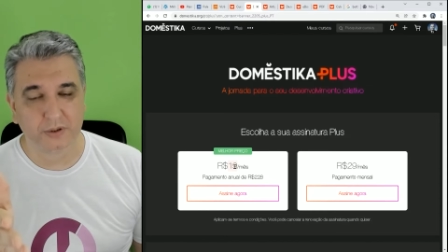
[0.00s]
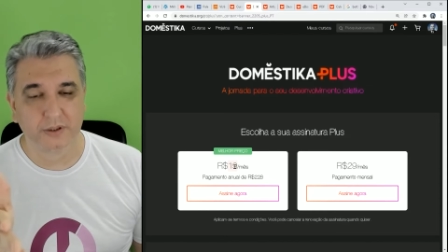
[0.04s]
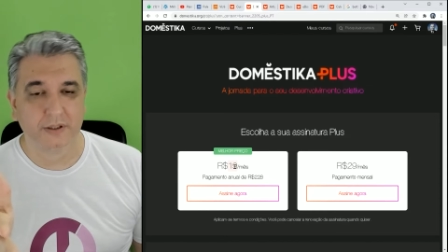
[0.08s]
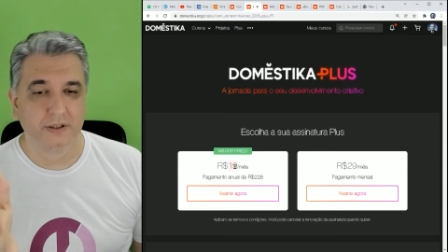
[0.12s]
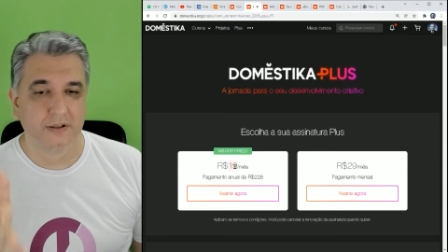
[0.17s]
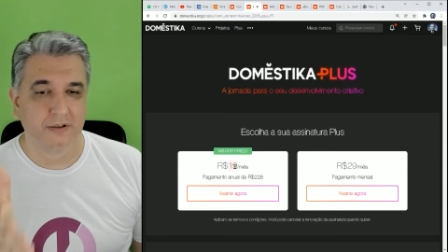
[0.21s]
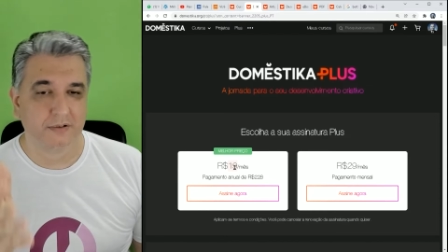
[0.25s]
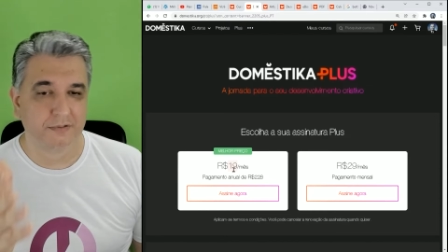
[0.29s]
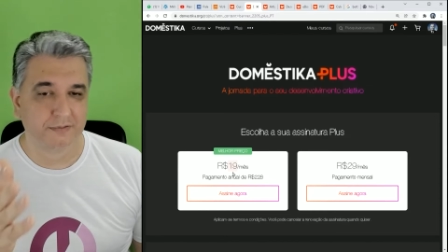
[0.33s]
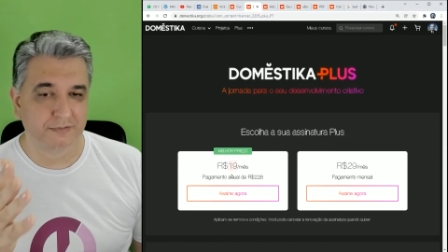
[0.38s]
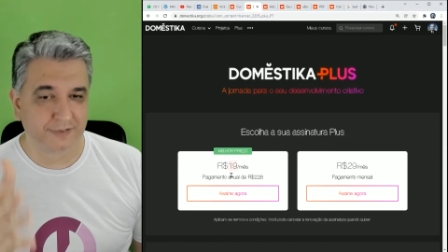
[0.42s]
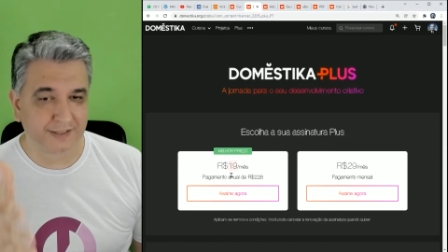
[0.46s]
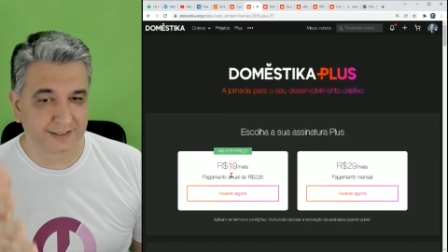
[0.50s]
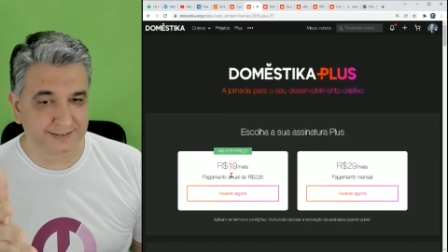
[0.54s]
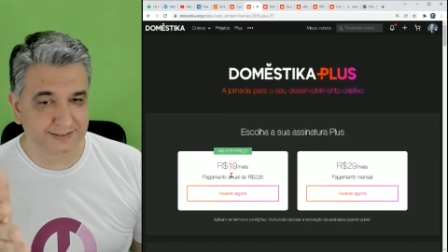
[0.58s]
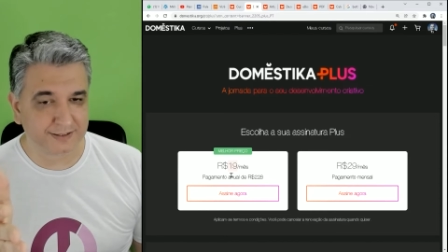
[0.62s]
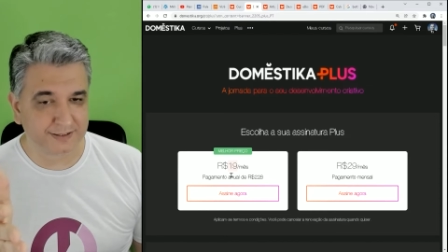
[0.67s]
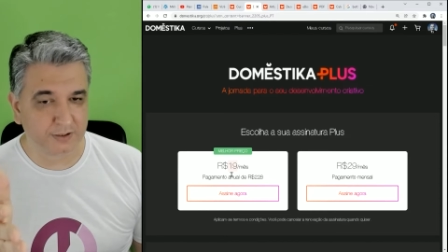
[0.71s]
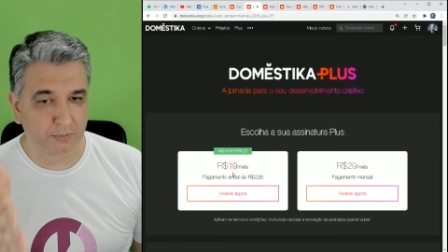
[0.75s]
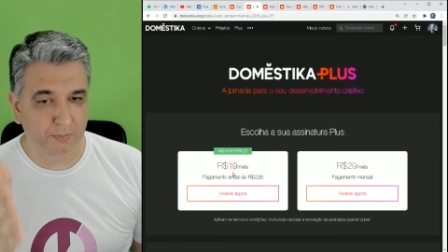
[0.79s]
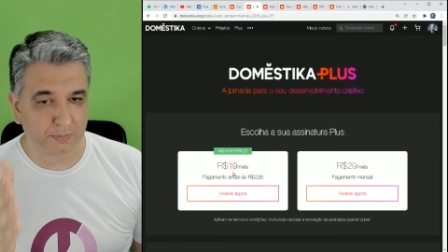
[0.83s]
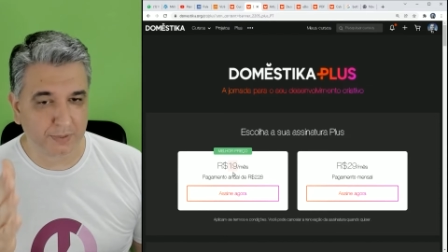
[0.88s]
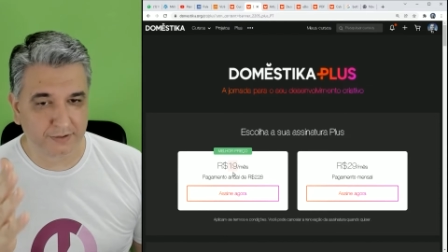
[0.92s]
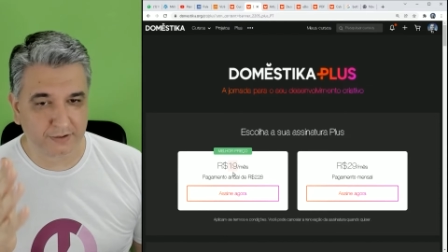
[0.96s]
fazer
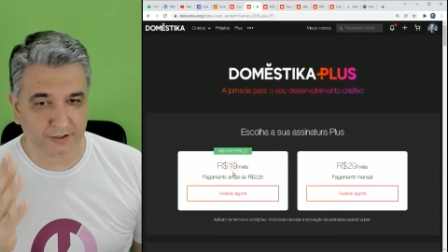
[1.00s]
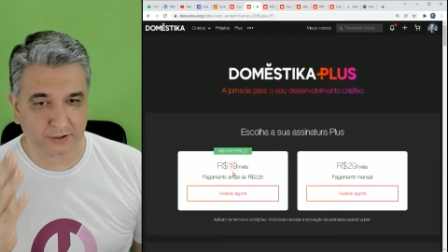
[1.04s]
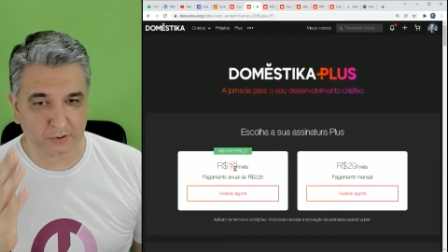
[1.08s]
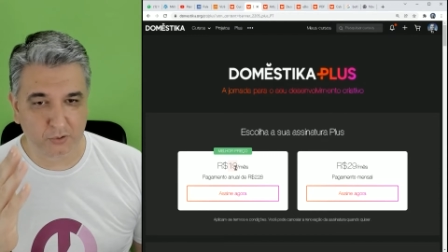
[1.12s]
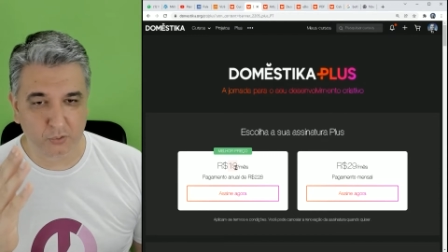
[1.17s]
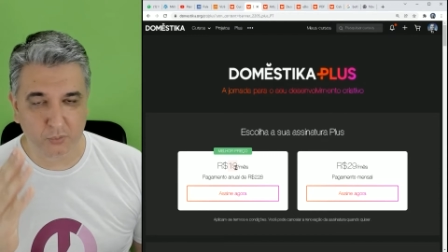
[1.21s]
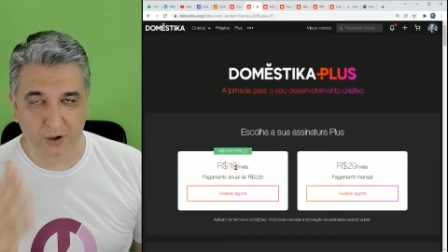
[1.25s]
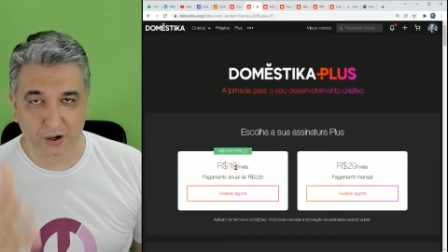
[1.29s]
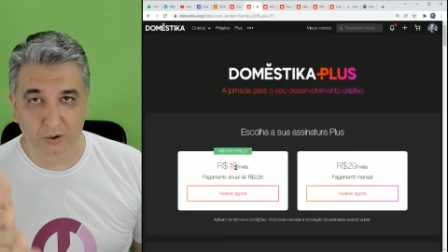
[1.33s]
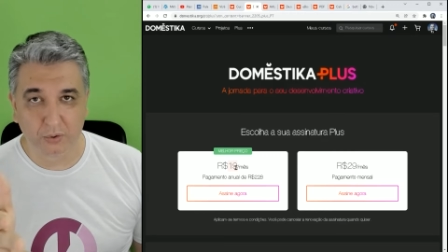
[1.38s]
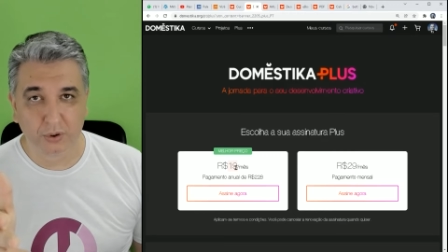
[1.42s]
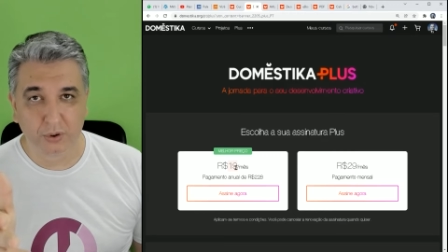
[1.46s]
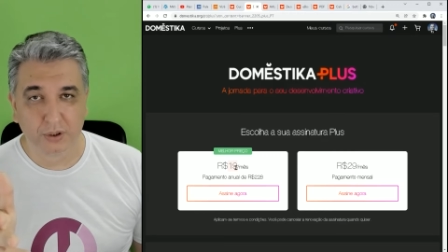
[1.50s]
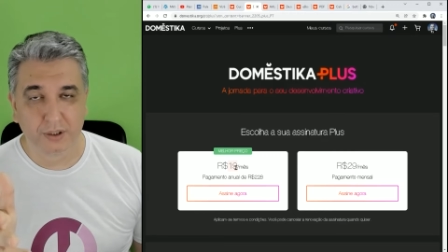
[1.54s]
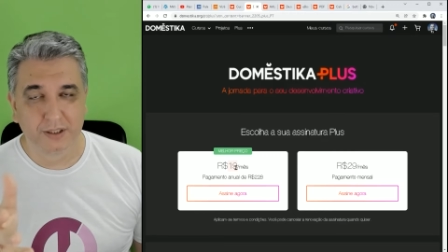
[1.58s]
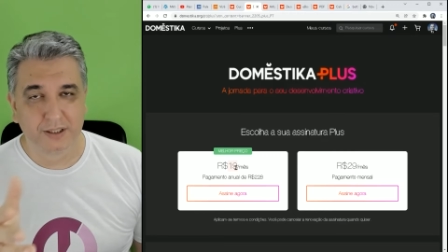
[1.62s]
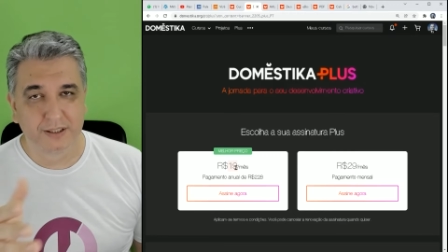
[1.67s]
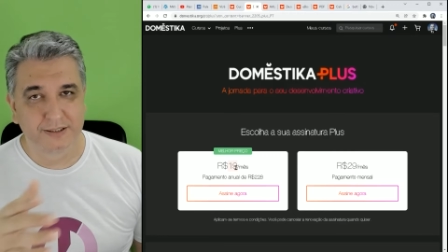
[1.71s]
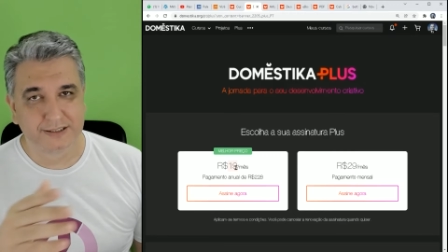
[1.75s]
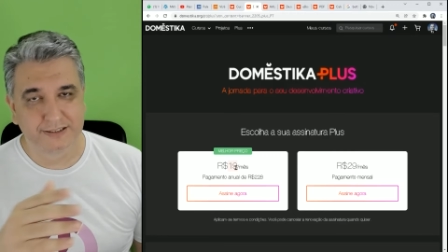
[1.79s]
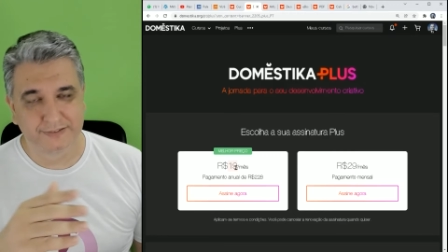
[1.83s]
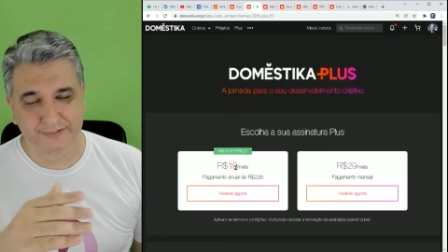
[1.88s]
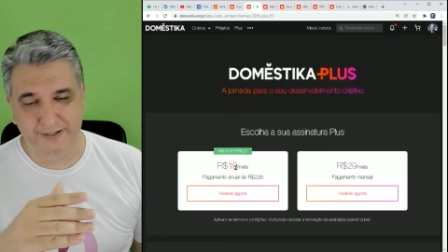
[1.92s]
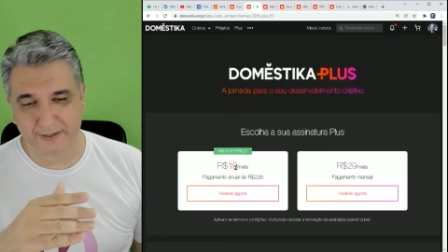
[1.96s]
o plano anual
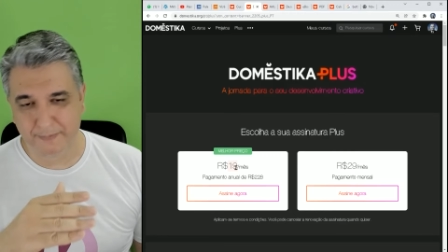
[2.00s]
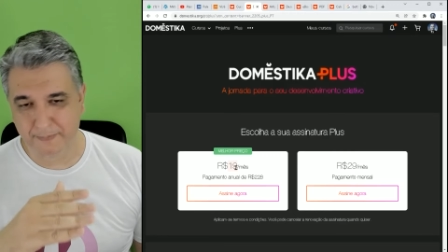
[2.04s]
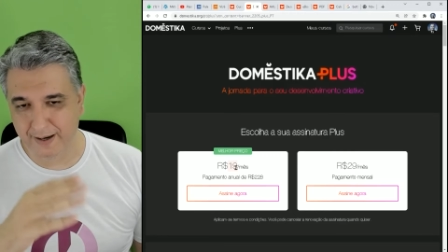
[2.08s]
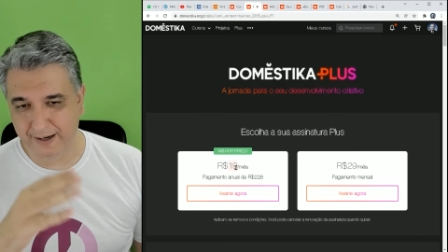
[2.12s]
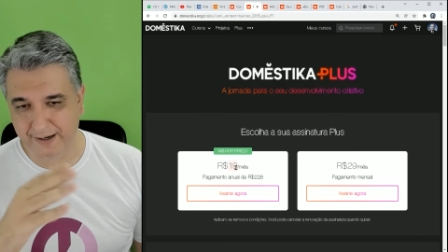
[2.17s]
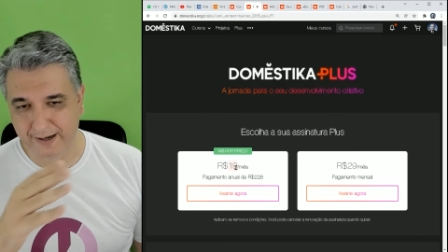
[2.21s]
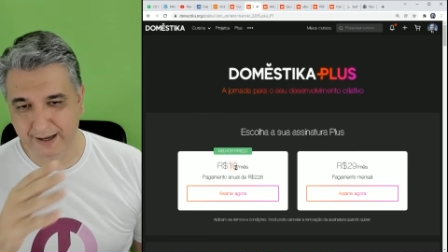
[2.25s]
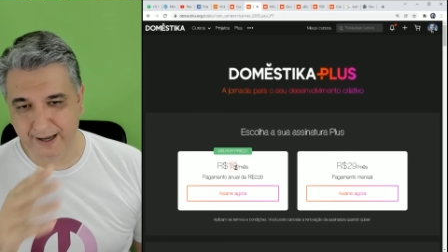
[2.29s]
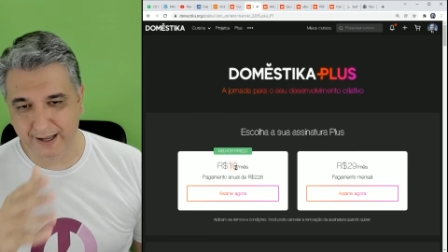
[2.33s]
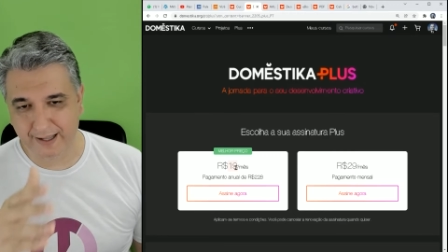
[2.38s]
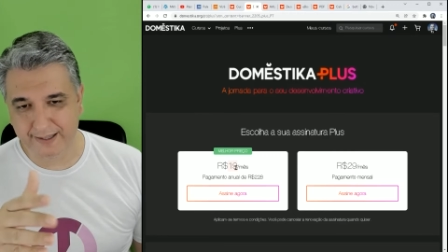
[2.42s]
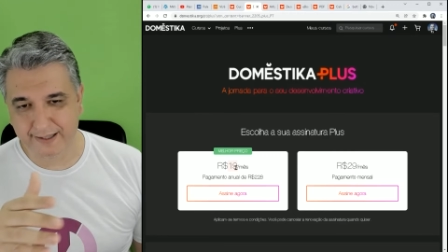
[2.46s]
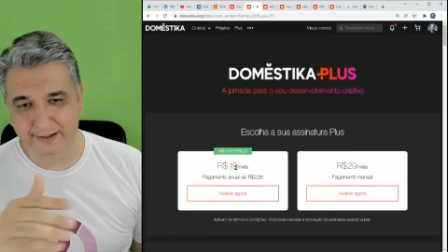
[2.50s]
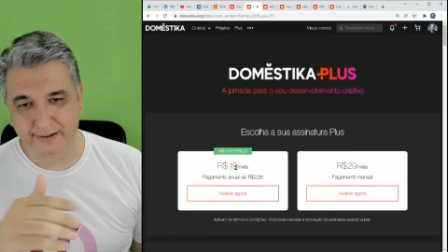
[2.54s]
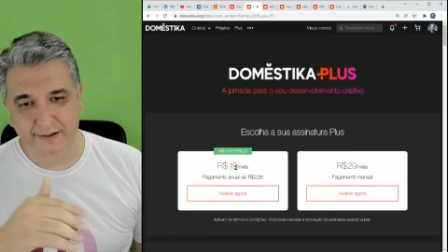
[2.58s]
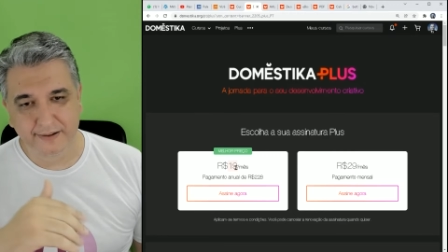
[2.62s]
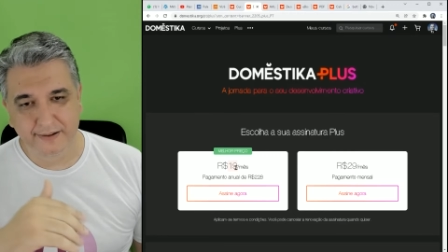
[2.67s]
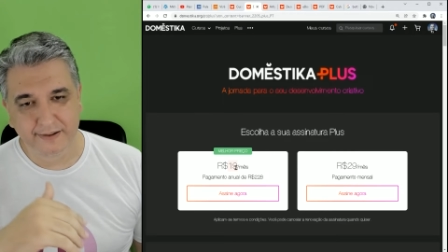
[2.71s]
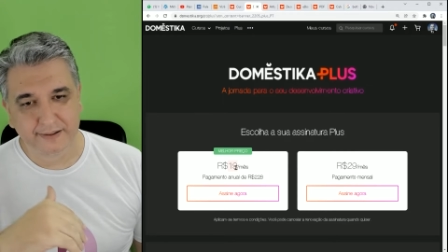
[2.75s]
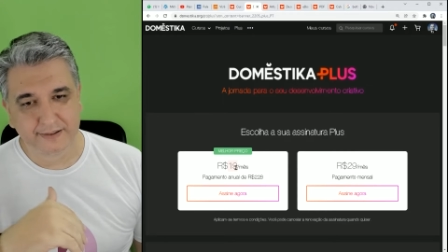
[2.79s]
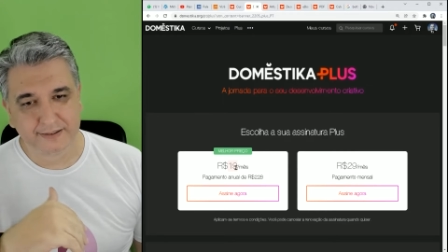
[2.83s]
você vai pagar aí